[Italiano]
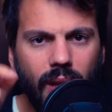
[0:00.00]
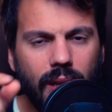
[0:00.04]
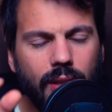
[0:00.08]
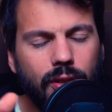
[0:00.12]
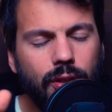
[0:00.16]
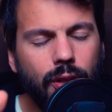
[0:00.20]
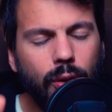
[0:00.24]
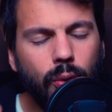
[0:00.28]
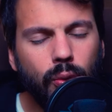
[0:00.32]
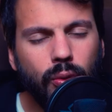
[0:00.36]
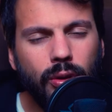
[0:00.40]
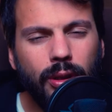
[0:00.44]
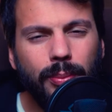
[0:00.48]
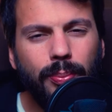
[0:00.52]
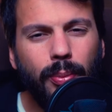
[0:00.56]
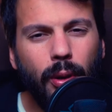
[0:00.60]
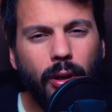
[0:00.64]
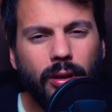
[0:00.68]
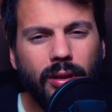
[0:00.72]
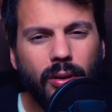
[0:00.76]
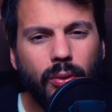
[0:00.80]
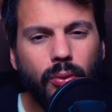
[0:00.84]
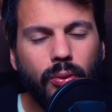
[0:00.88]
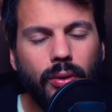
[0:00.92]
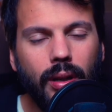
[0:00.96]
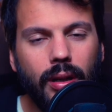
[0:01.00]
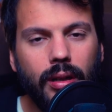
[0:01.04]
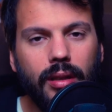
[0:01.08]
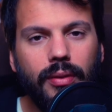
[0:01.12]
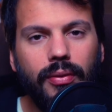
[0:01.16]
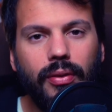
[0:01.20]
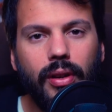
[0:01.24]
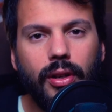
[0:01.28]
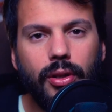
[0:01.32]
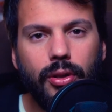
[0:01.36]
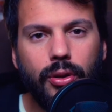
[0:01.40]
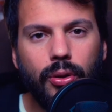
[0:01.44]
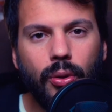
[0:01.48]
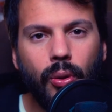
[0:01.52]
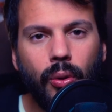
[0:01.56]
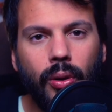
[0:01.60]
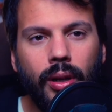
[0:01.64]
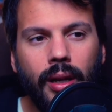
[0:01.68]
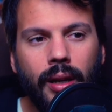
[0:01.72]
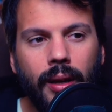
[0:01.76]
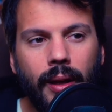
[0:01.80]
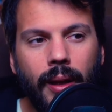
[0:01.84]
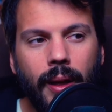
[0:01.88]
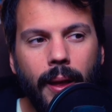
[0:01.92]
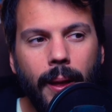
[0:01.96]
se non ti porta ad una
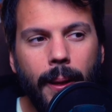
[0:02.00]
riflessione,